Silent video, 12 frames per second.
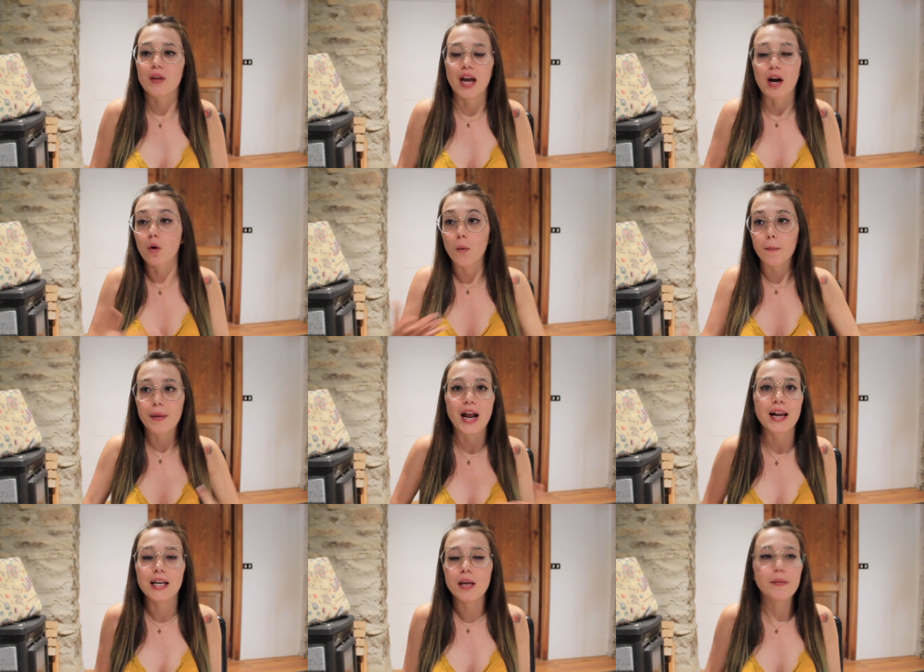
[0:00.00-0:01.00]
mm, a
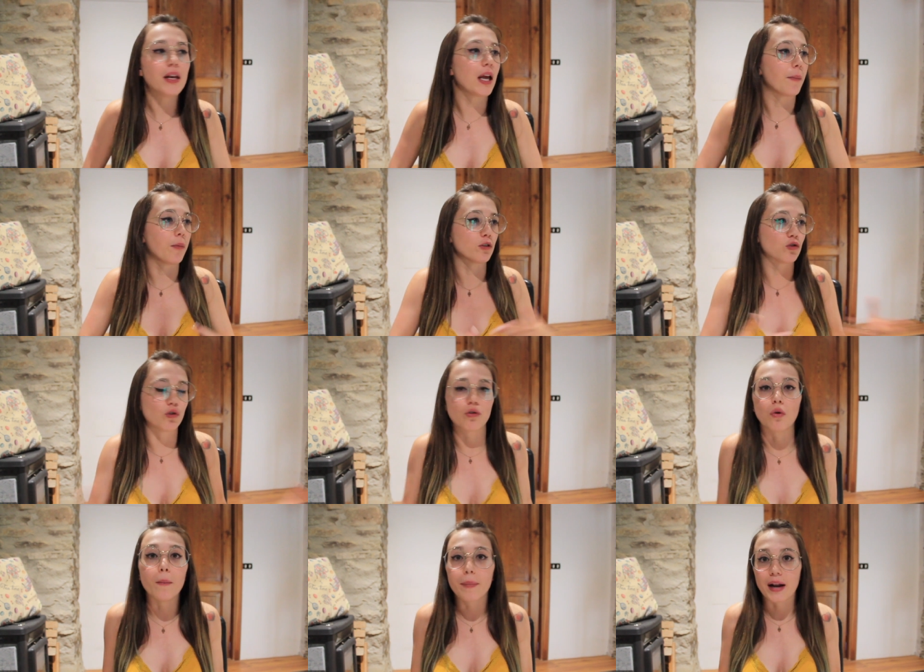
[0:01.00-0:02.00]
comprare libri che posso
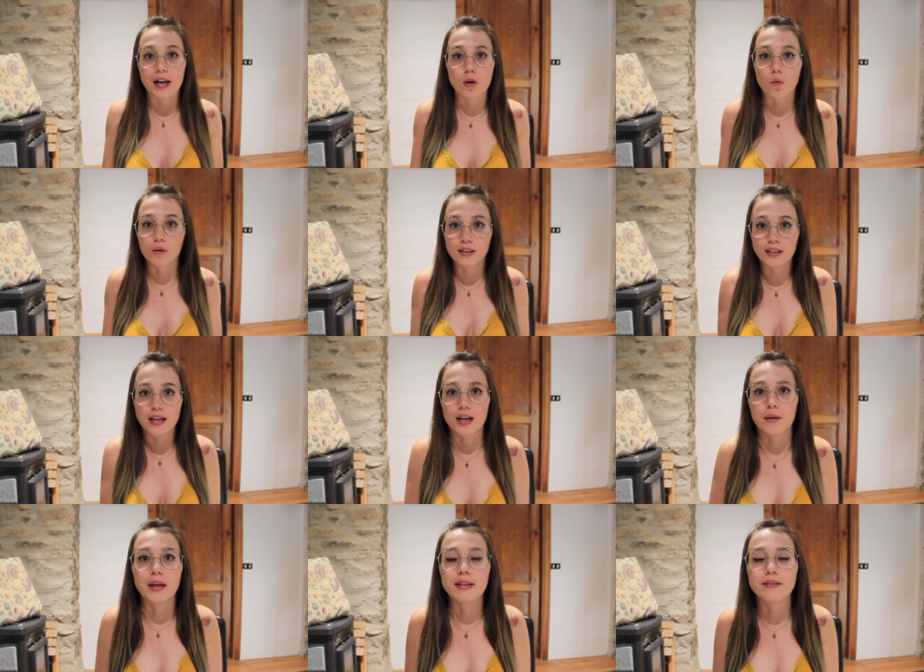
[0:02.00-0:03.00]
comprare
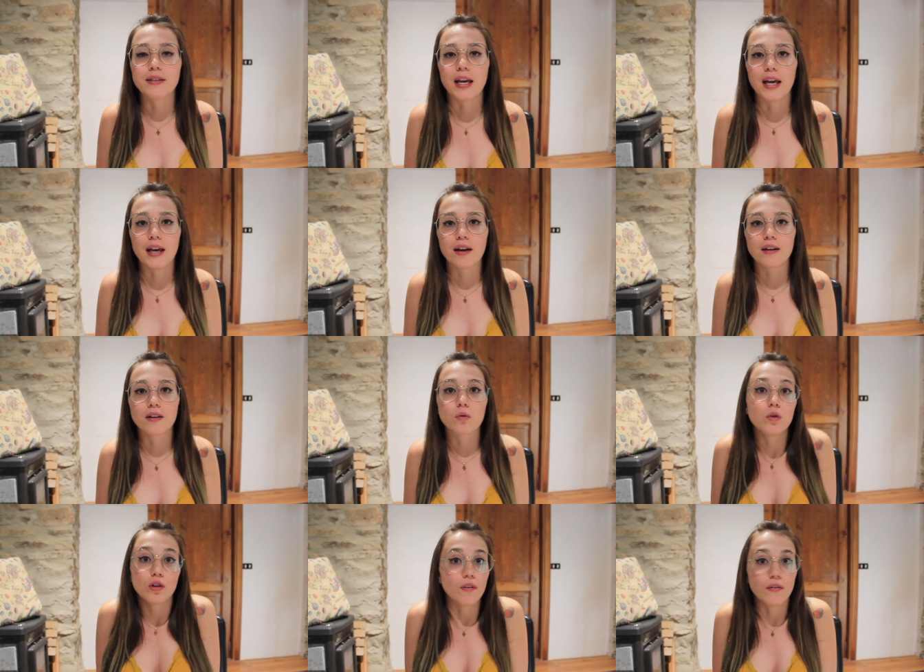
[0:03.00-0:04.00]
quotidianamente eh,
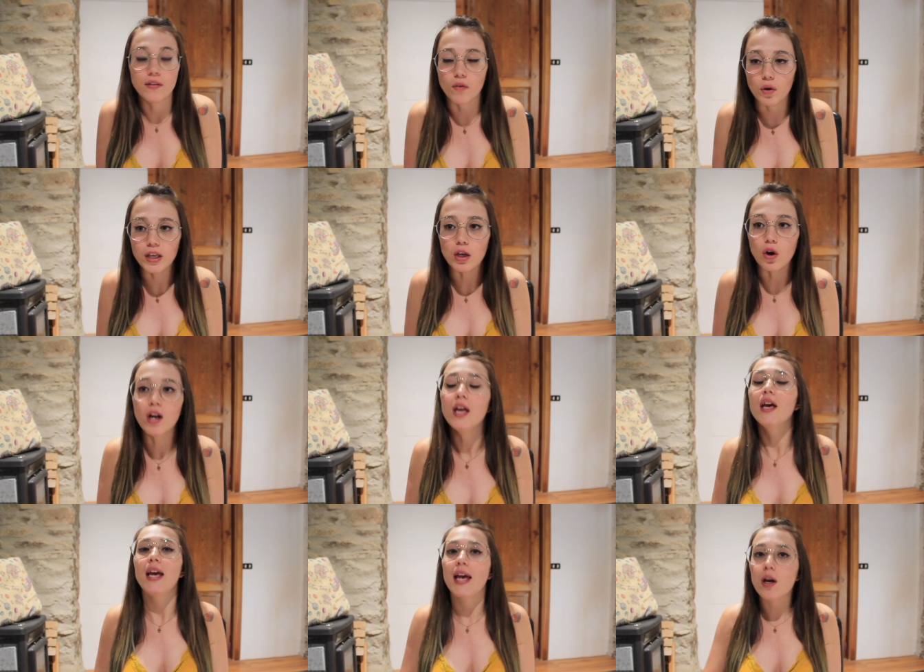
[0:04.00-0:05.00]
qui dove vivo io
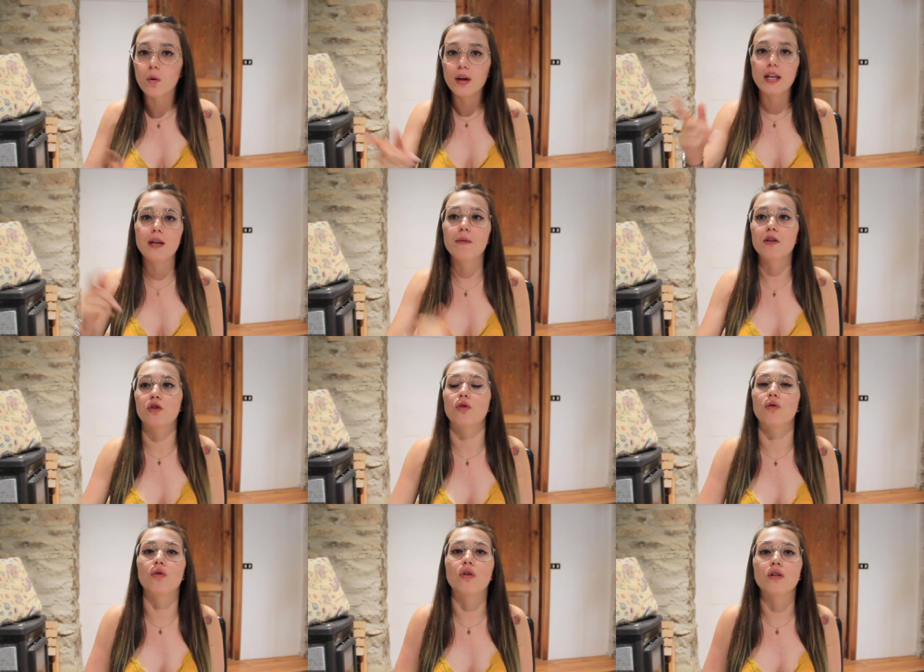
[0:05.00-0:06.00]
e quindi mi
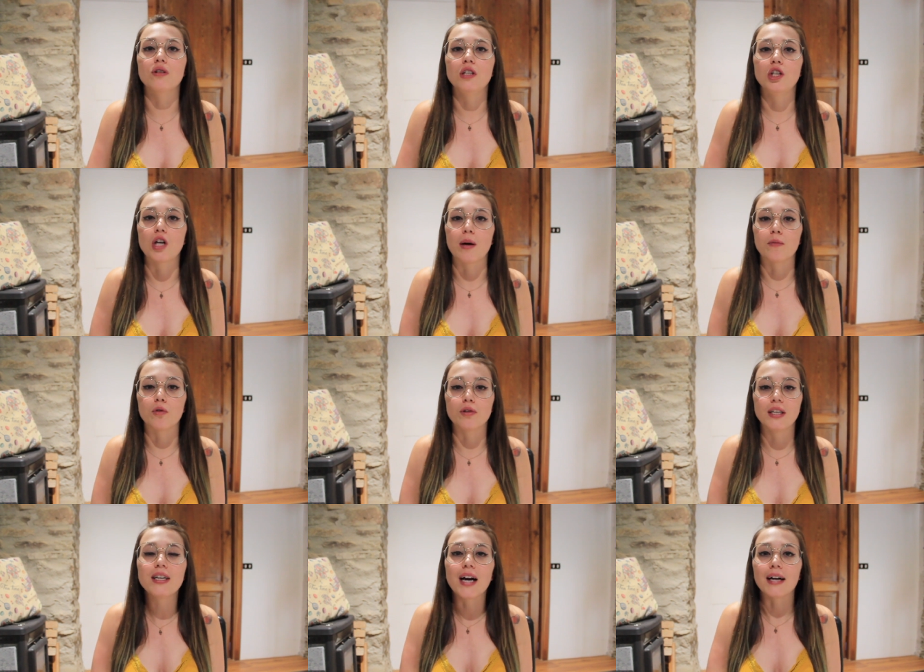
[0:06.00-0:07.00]
sono, eh, diciamo,
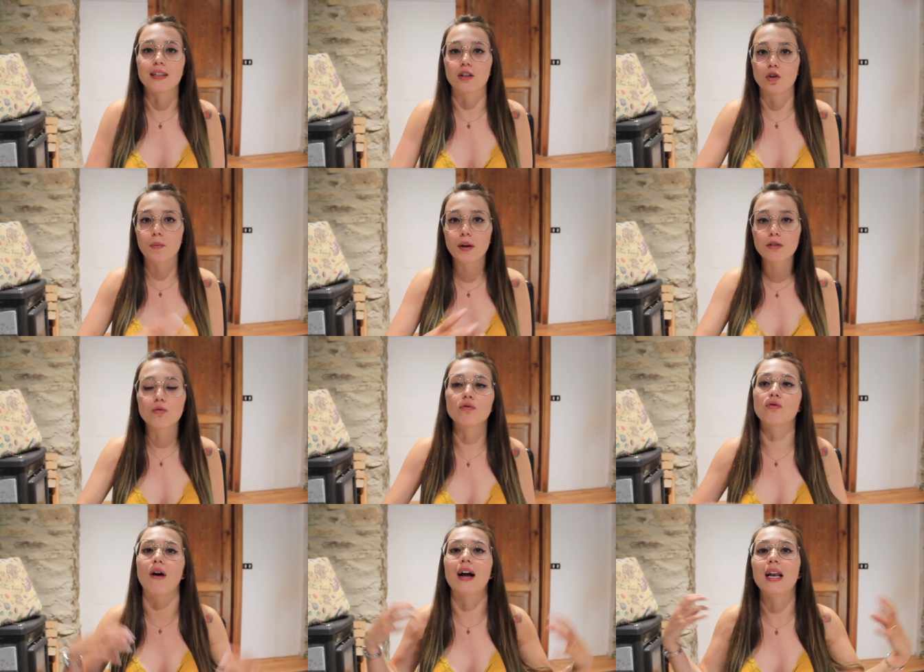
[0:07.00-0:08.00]
dedicata
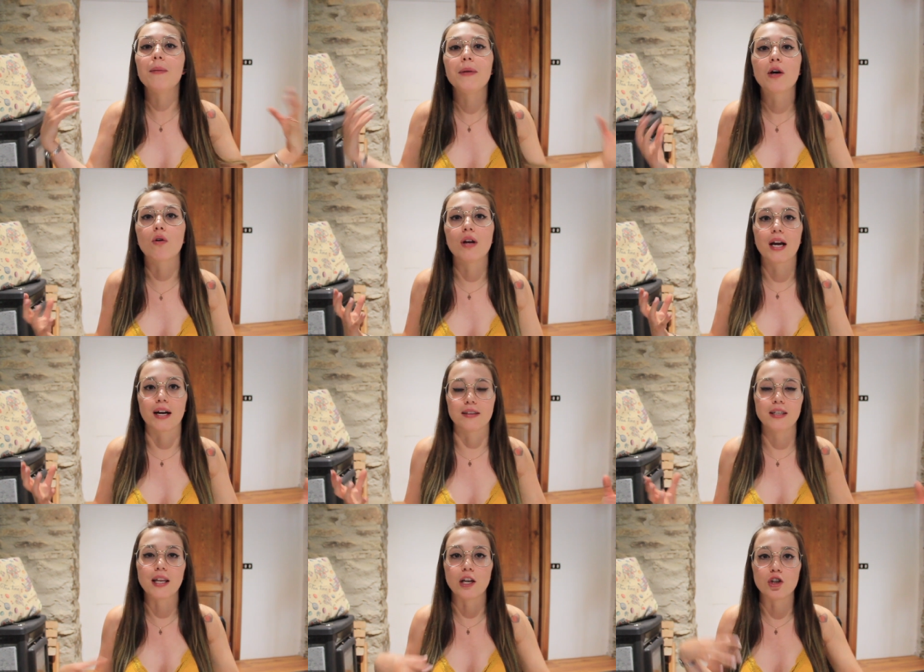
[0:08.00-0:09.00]
soprattutto alle piccole case
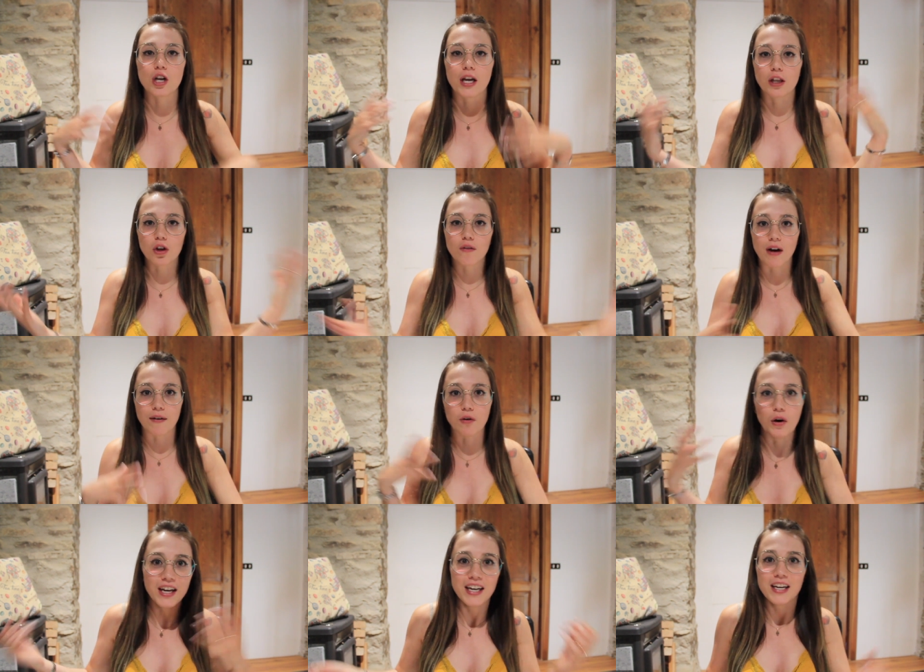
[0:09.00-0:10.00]
editrici che
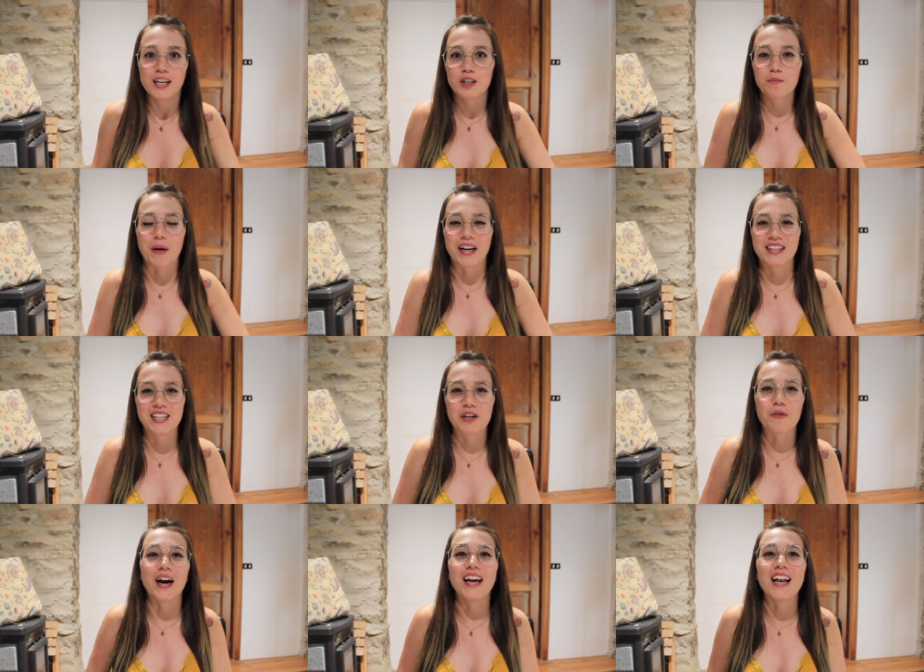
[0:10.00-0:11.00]
trovavo eh,
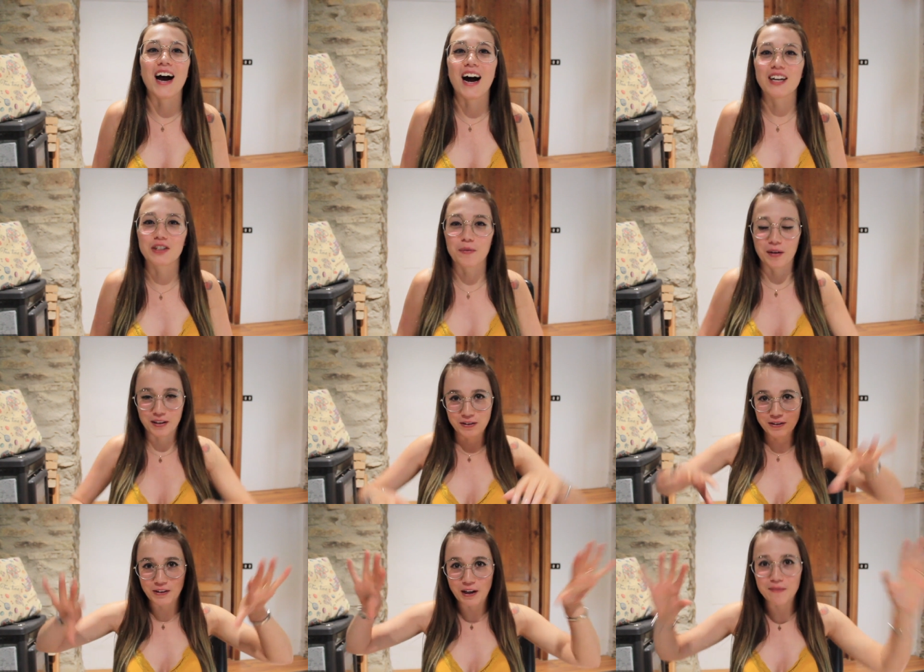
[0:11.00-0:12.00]
sparse qua e là,
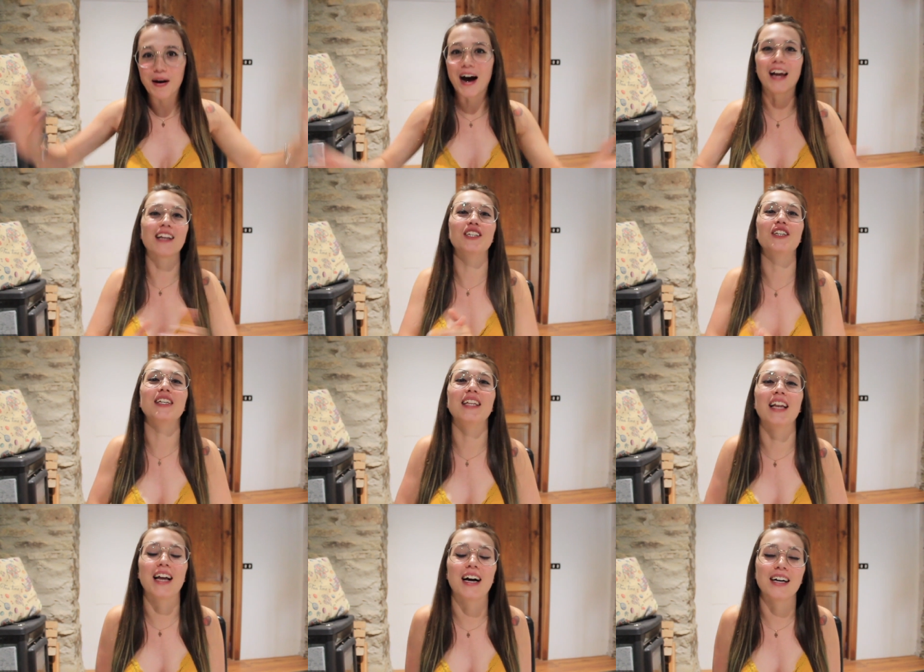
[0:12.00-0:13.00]
soprattutto ai margini
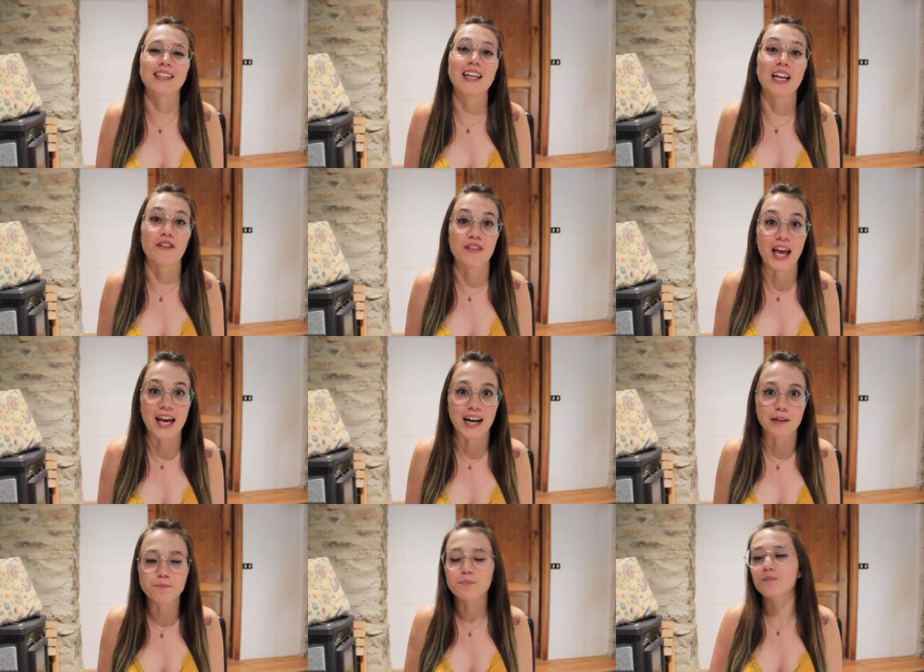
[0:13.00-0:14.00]
della, della
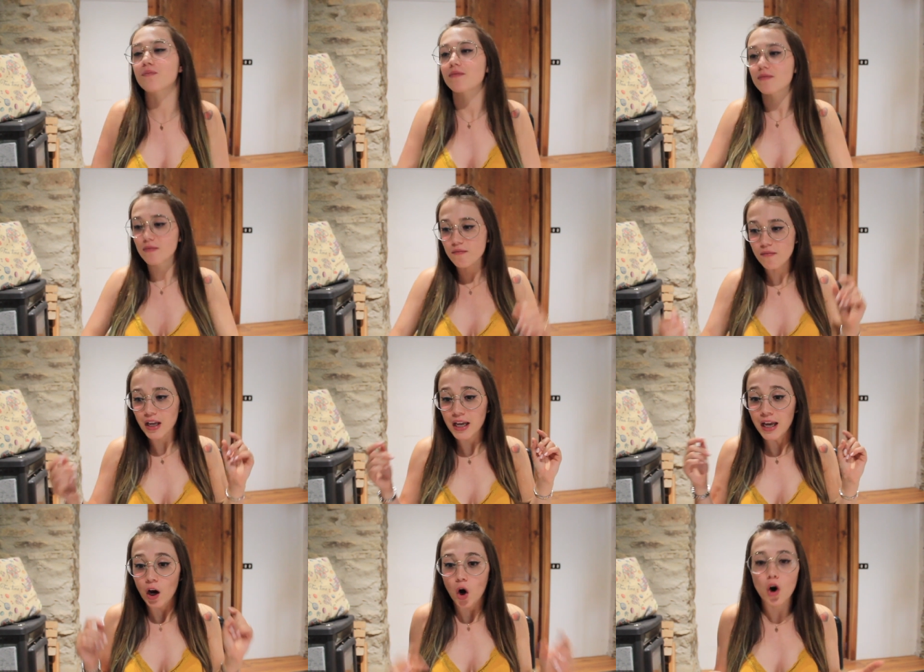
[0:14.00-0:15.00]
fiera.
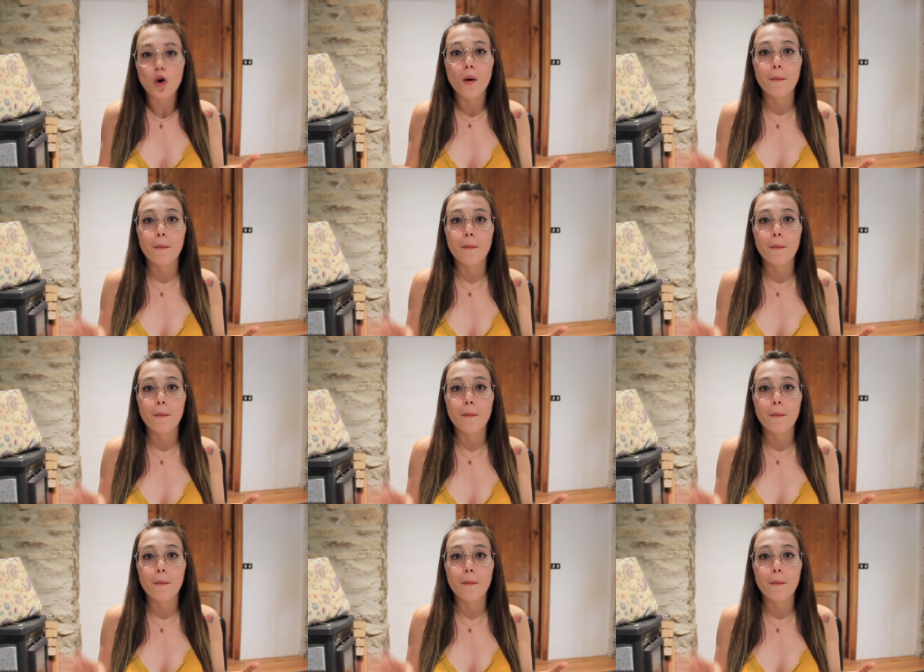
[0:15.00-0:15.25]
Ho